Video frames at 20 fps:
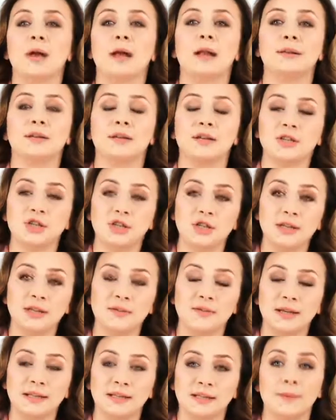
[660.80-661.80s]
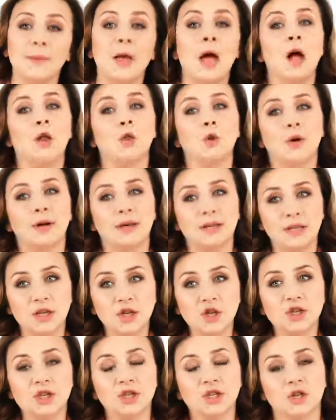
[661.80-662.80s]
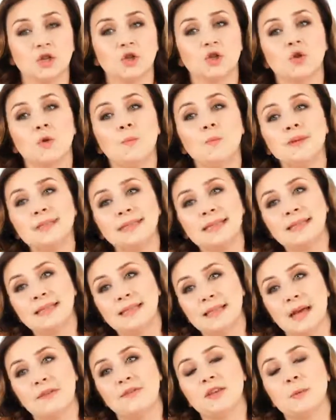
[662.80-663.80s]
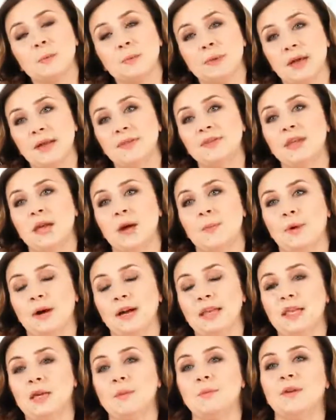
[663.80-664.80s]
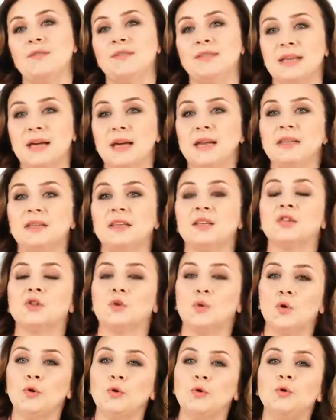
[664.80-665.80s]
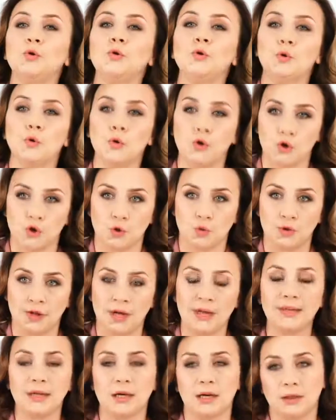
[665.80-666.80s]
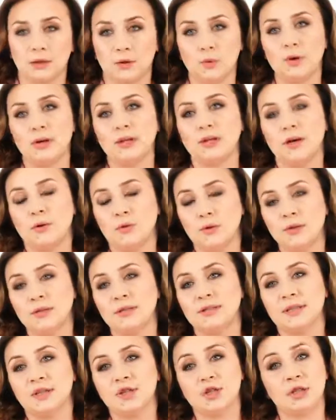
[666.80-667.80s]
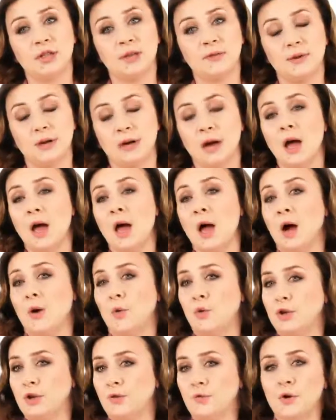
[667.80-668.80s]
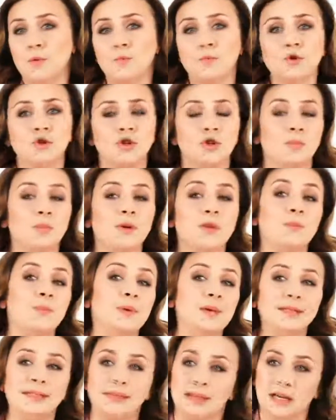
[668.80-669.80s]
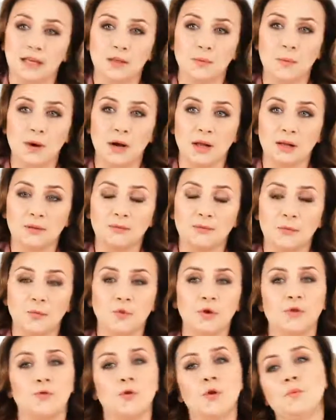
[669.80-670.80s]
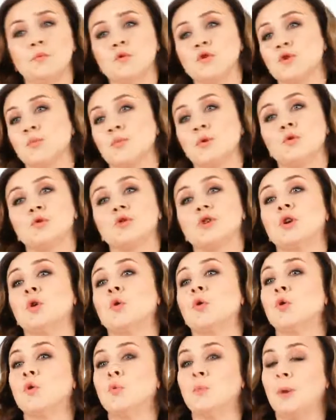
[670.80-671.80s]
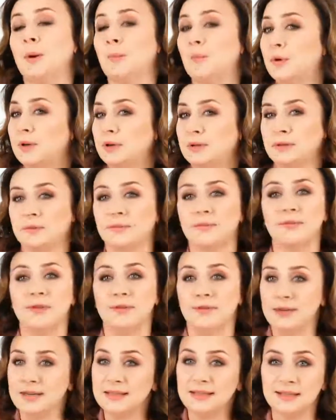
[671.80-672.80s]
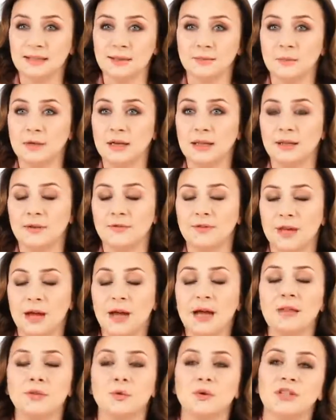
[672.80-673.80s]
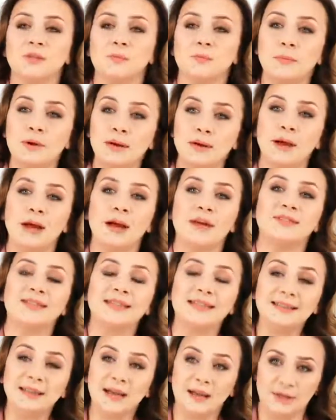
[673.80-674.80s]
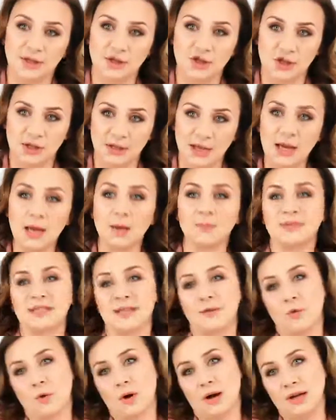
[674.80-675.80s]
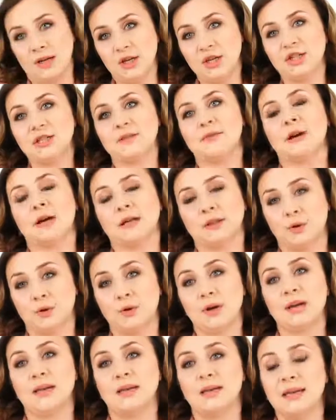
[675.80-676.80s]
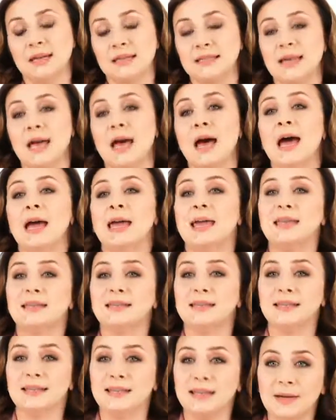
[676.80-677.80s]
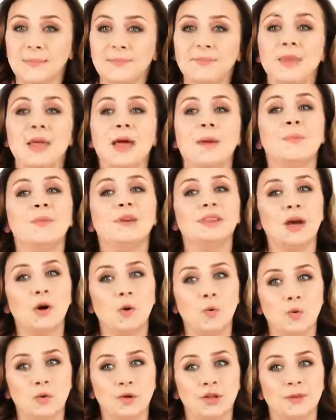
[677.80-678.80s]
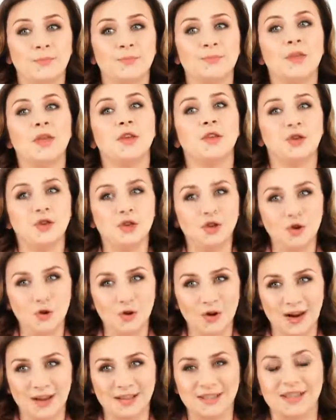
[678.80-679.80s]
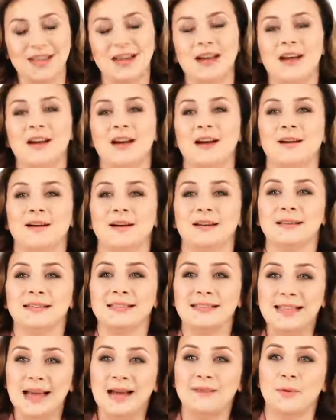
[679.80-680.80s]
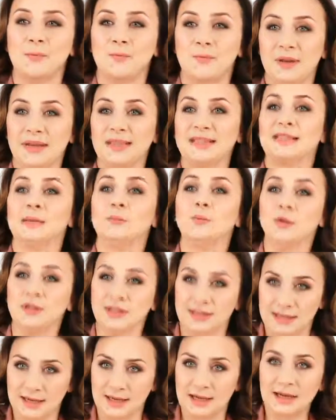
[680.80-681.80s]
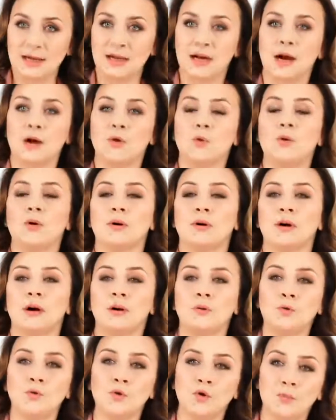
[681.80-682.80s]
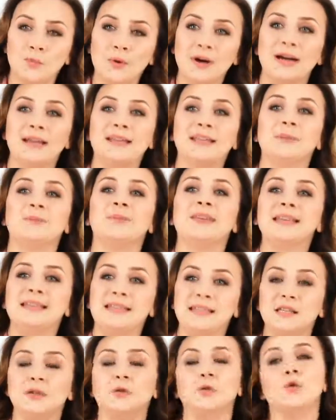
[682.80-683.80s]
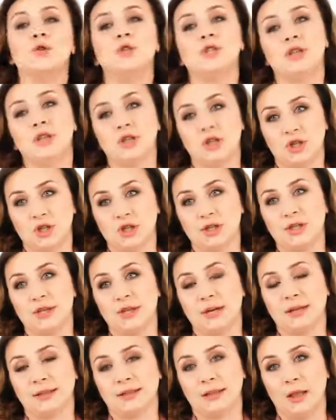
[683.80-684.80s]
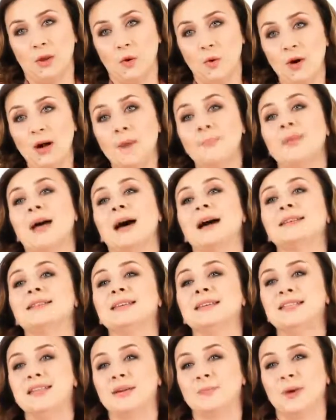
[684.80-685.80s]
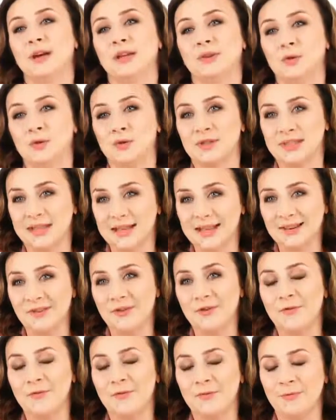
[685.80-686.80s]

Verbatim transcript: правильно рассчитывается. Но, конечно же, чтобы составить план, необходимо взять исходную точку, да, на которой находится человек. У него может быть 50 баллов, у него может быть уже группа быть 200 баллов. Да? То есть мы всегда начинаем с того количества, которое есть. И затем мы находим еще раз ставим перед собой цель, какую мы хотим достигнуть через 4 каталога, а затем эту цель